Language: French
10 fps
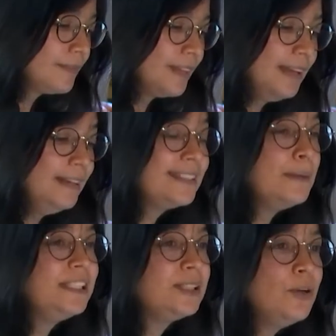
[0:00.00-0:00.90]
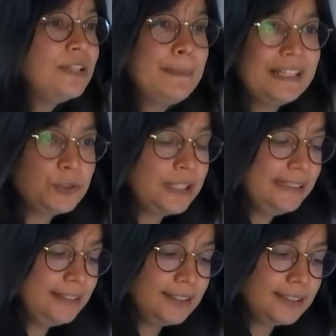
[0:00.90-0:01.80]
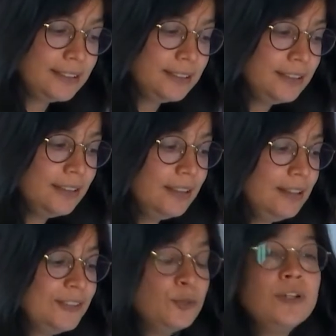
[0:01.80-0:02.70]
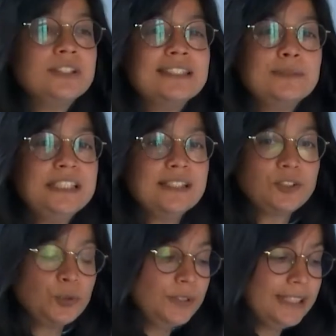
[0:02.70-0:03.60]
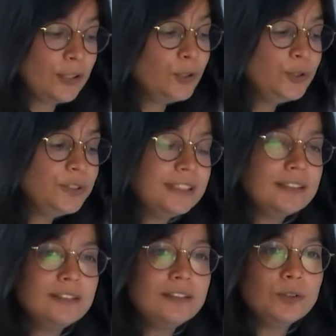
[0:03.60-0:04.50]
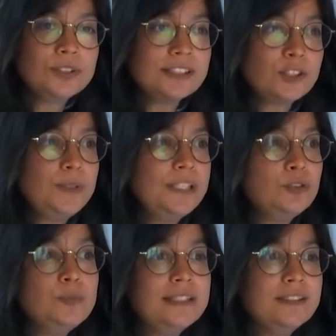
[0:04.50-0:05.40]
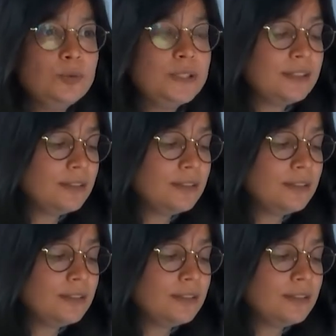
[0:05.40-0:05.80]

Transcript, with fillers: L'établissement n'est pas sur la liste. La demande d'indemnisation est rejetée le 5 juillet 2018.